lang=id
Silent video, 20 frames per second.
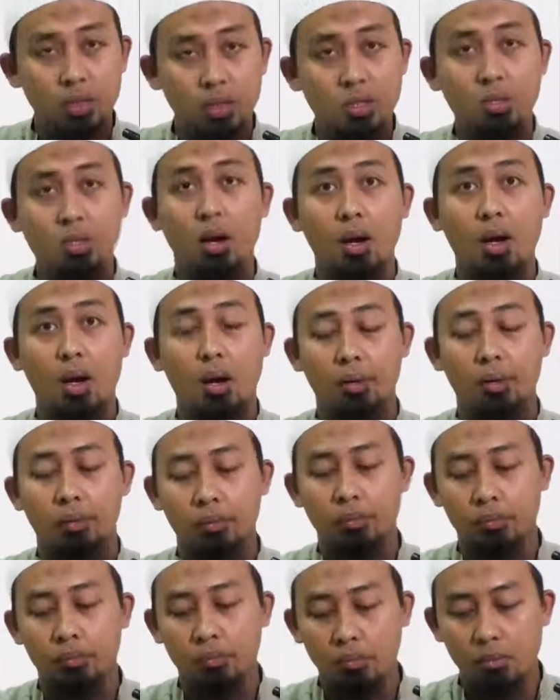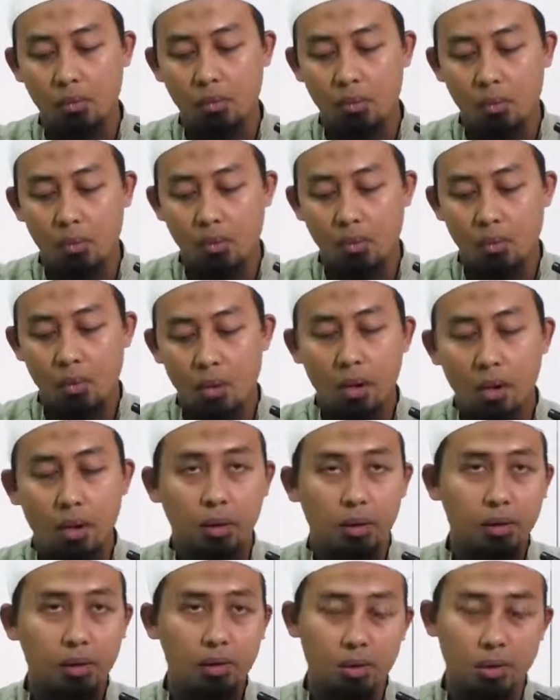salah
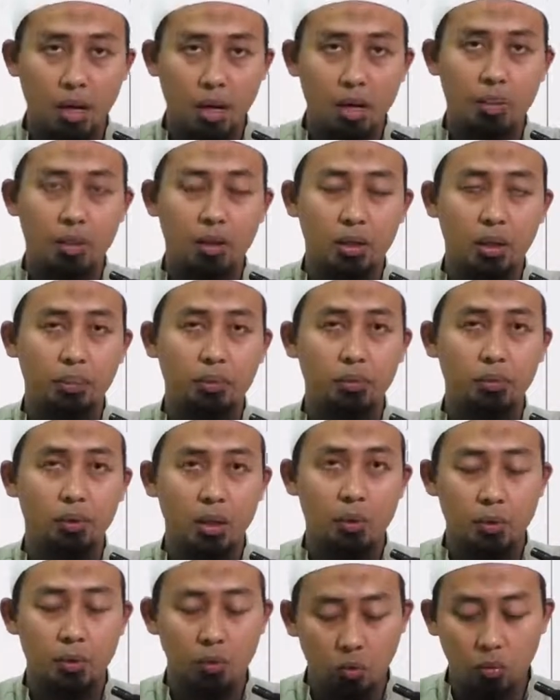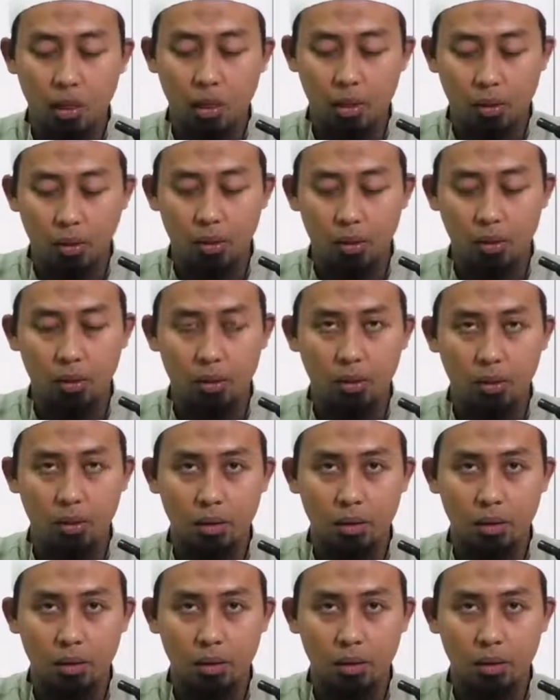Kata sahabat Abdullah bin Umar,